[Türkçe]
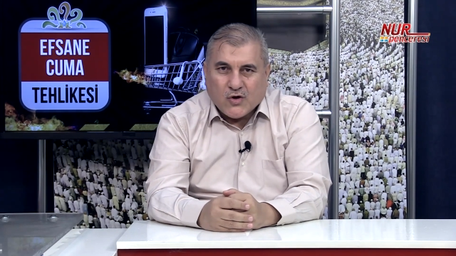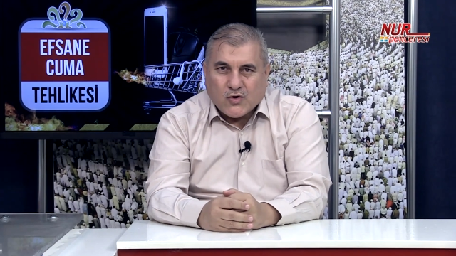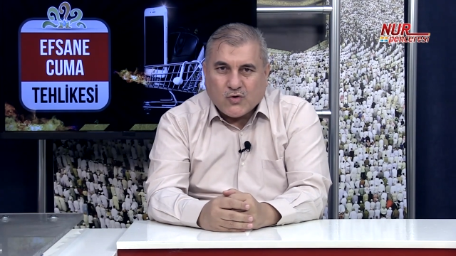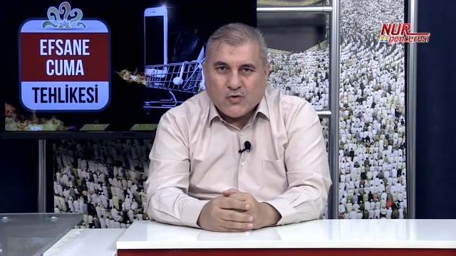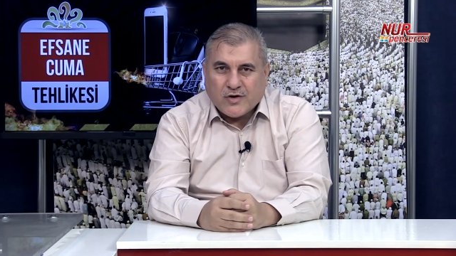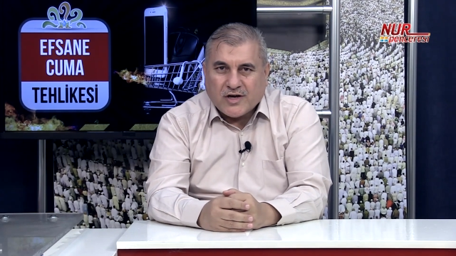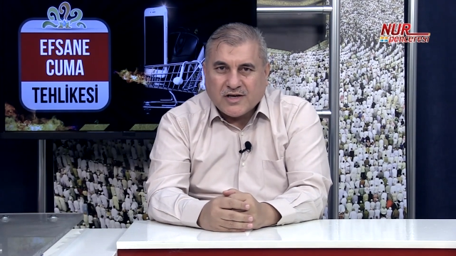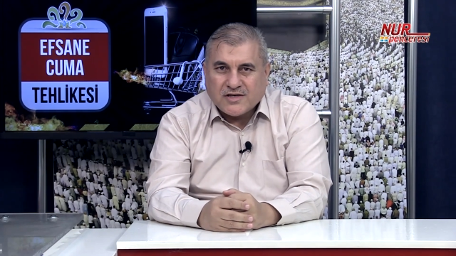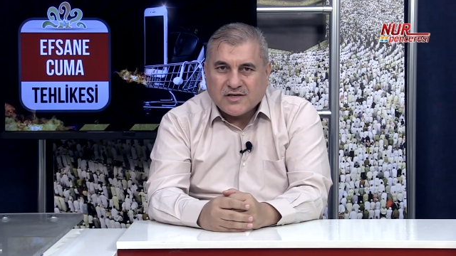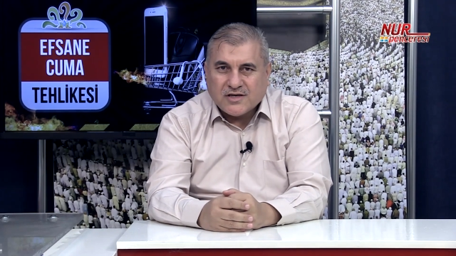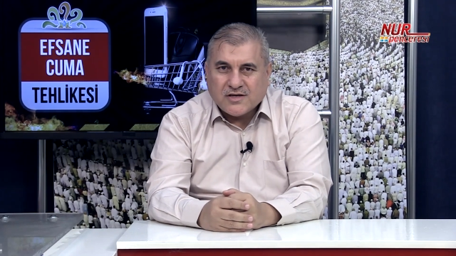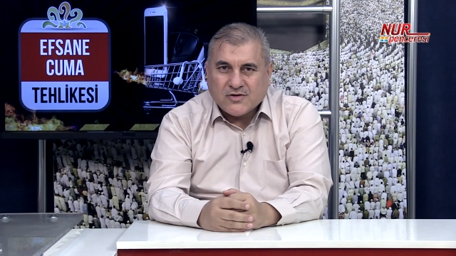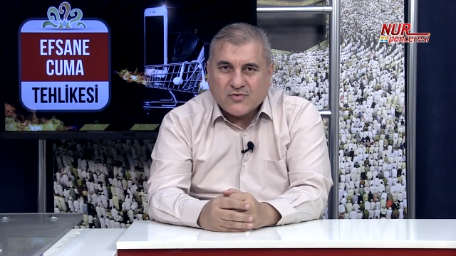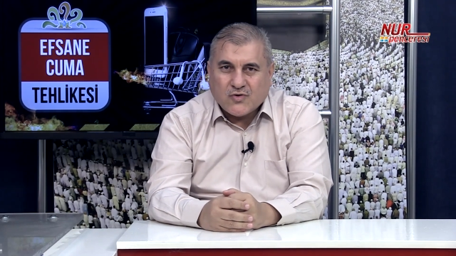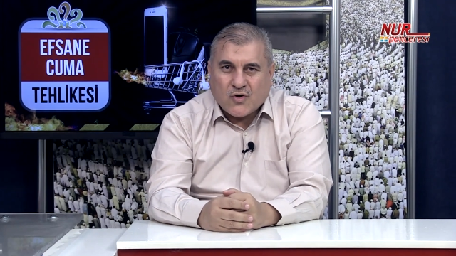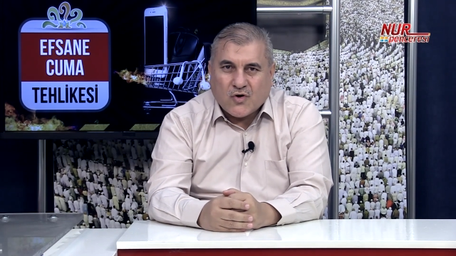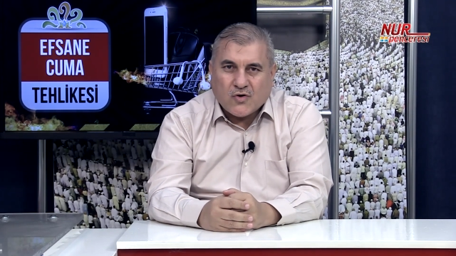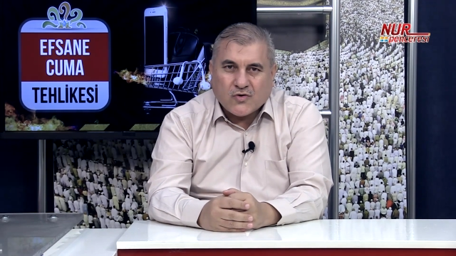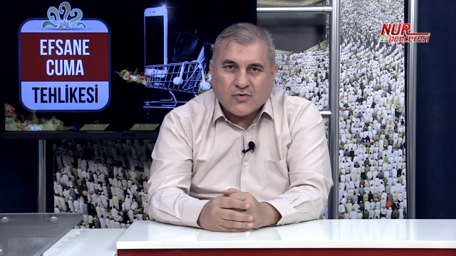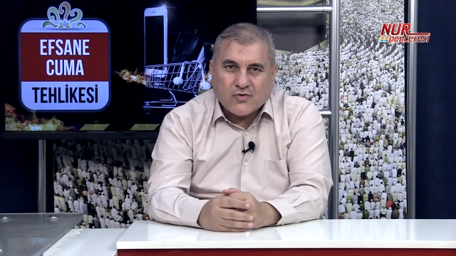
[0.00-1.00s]
güneşin
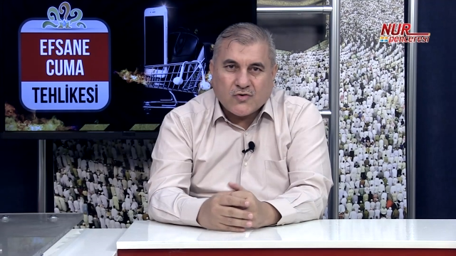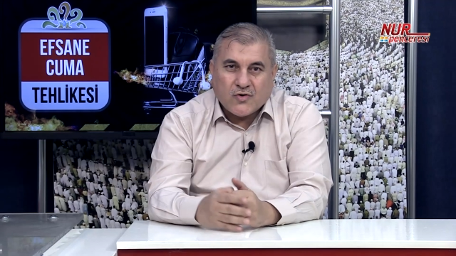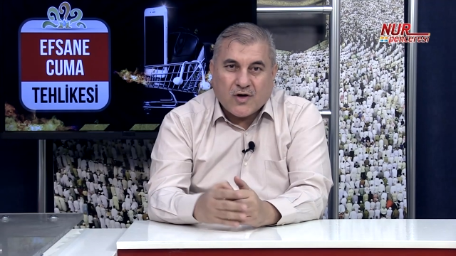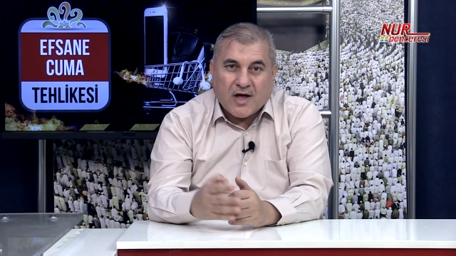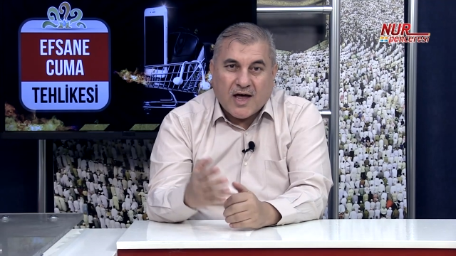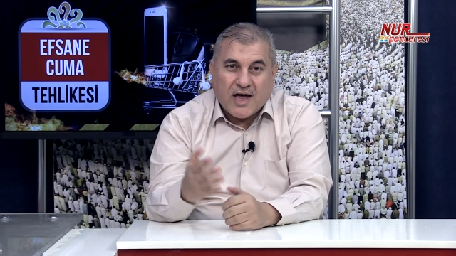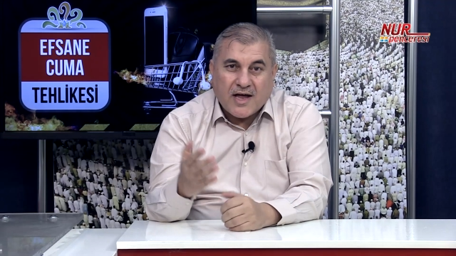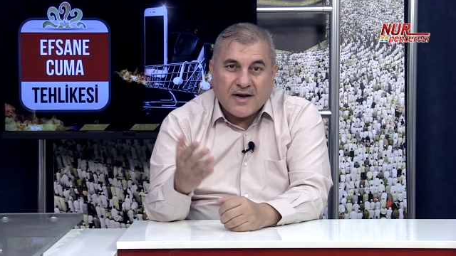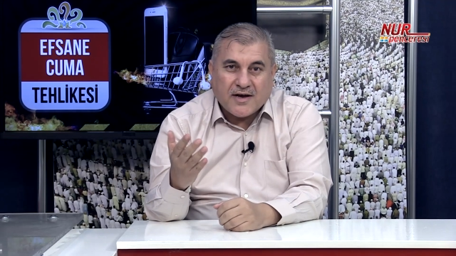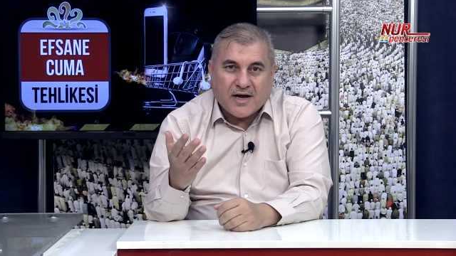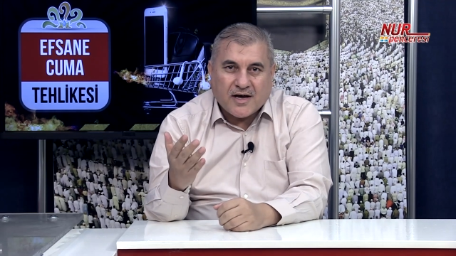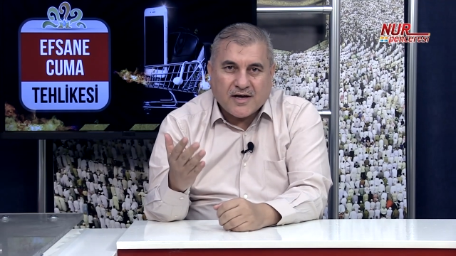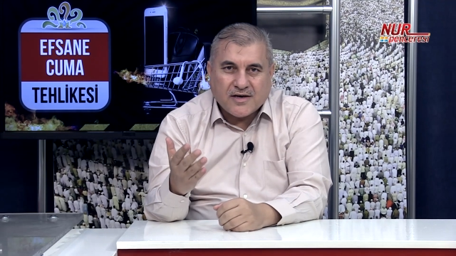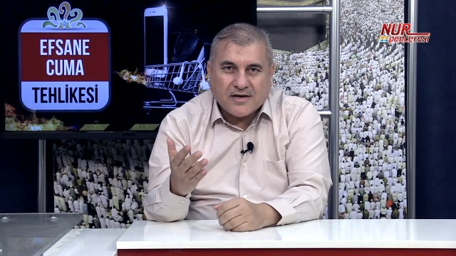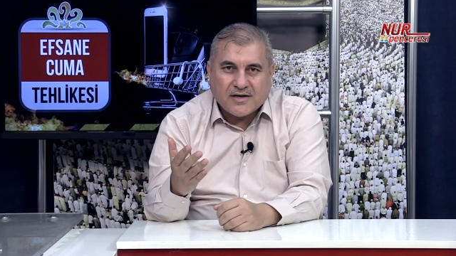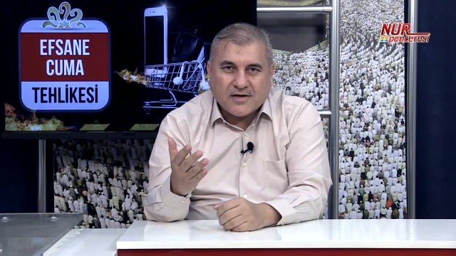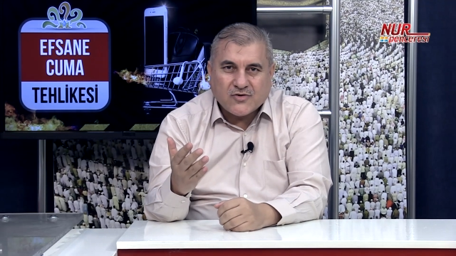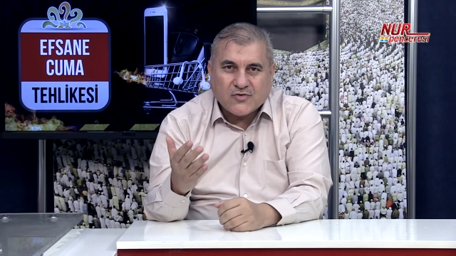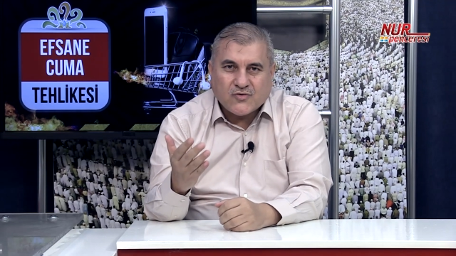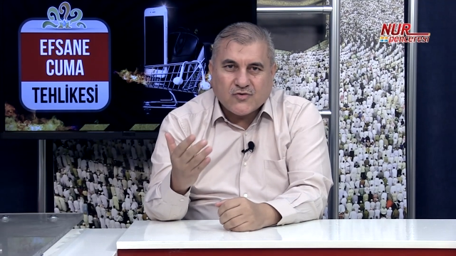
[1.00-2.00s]
doğduğu en
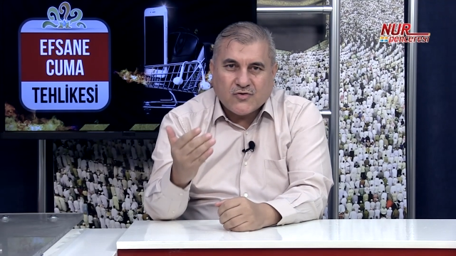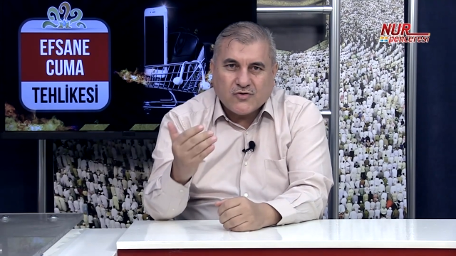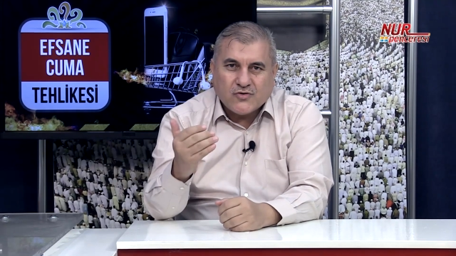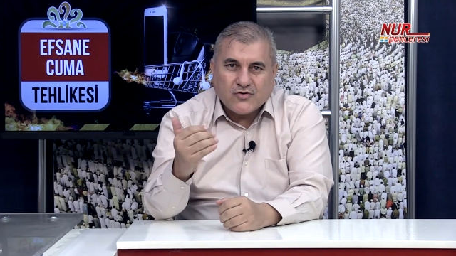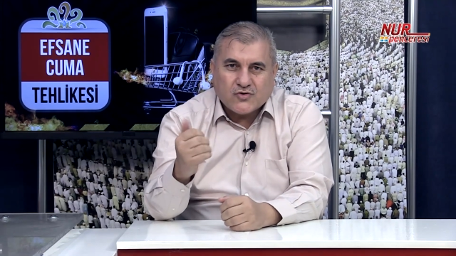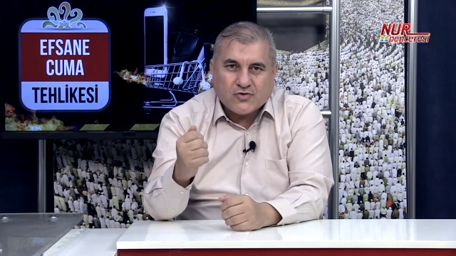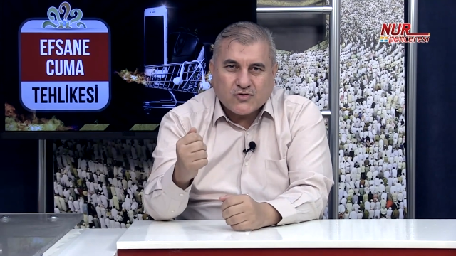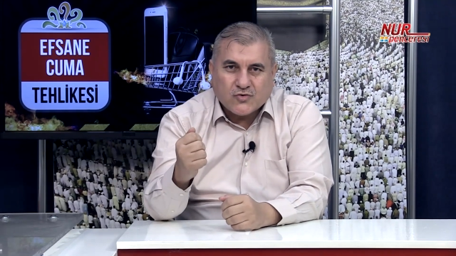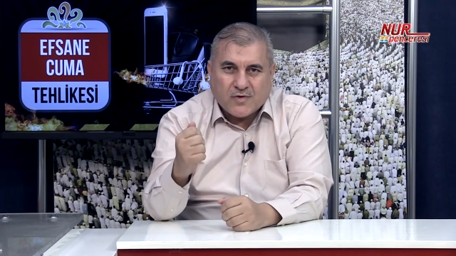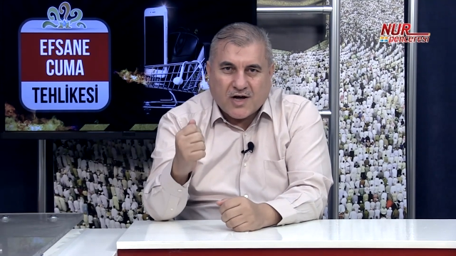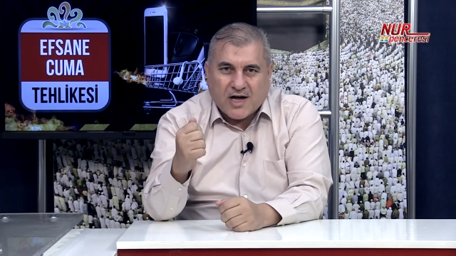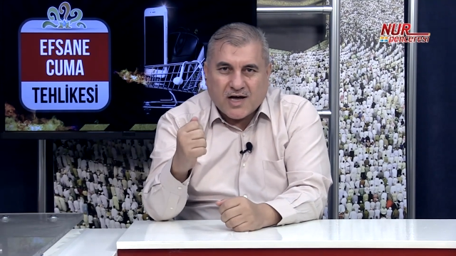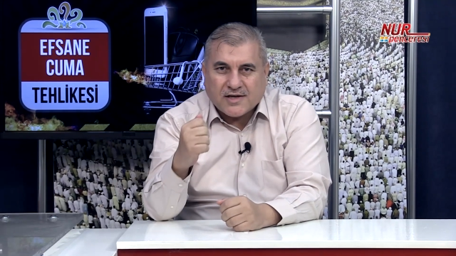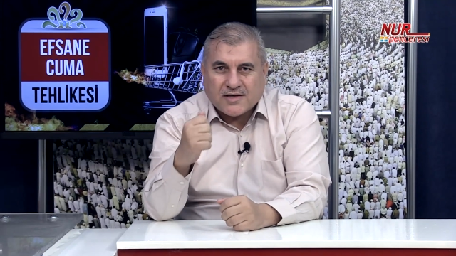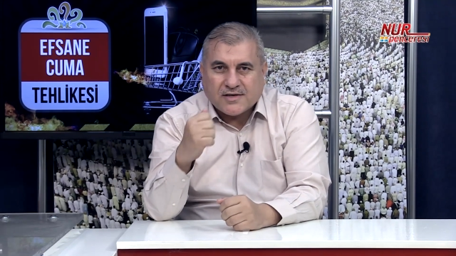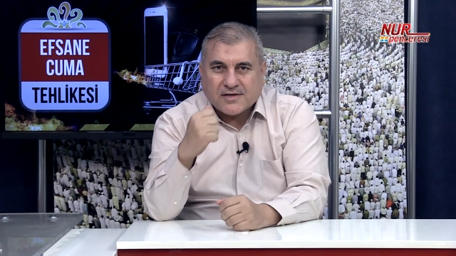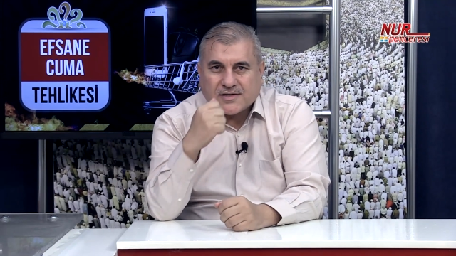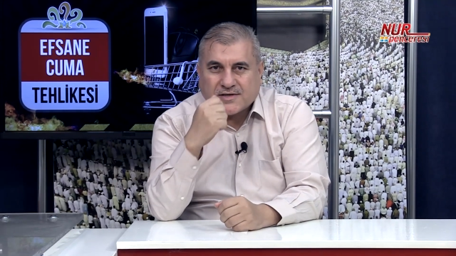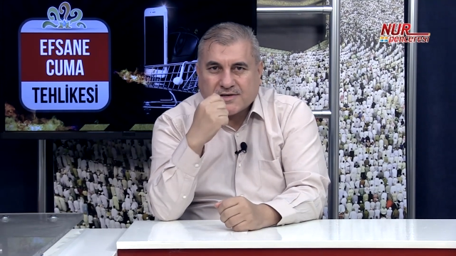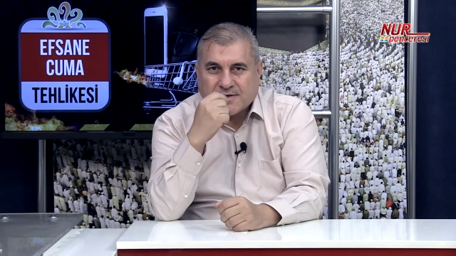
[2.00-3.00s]
hayırlı gün
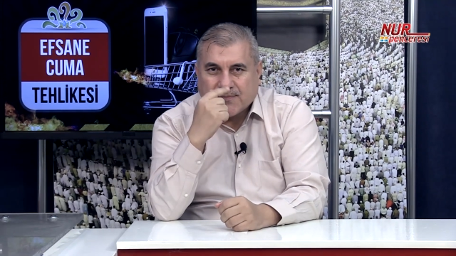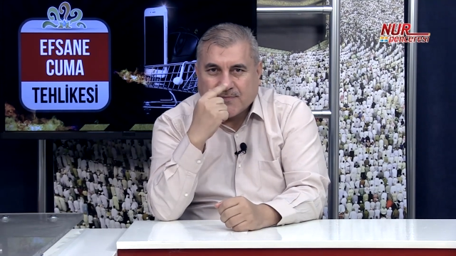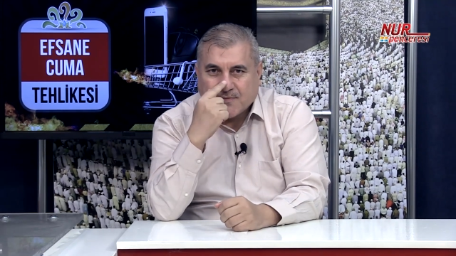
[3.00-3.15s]
cumadır.